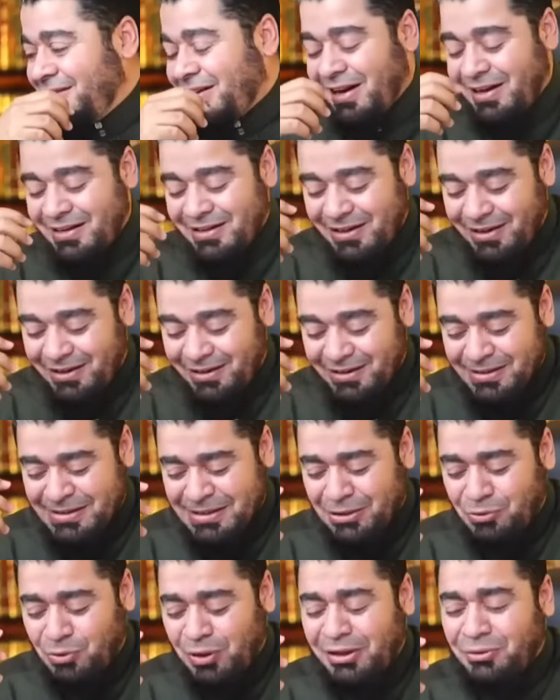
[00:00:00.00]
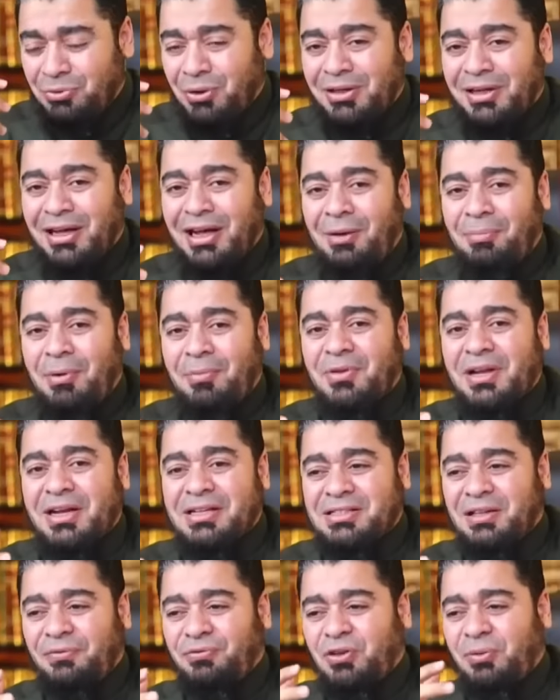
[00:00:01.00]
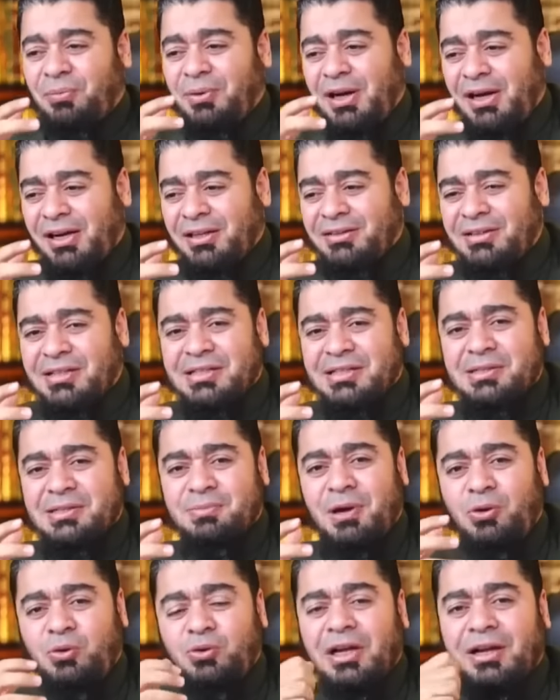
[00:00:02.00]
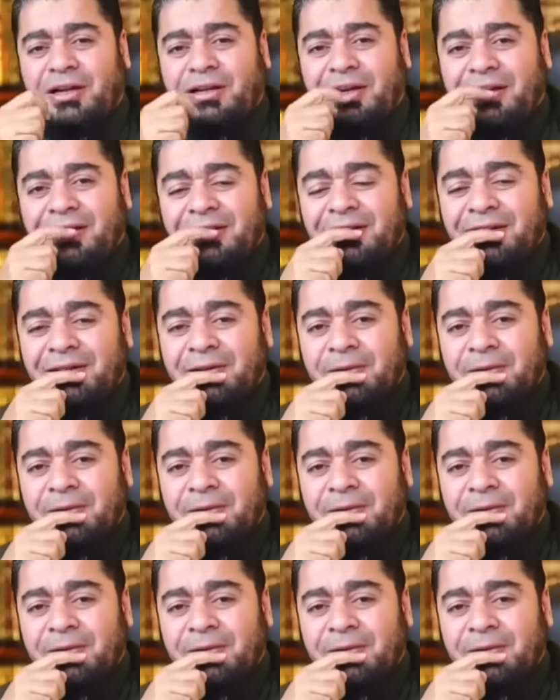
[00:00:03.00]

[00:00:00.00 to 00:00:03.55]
حياك الله سيد وليد والله احببنا نستفسر منك انت تسمحون لنا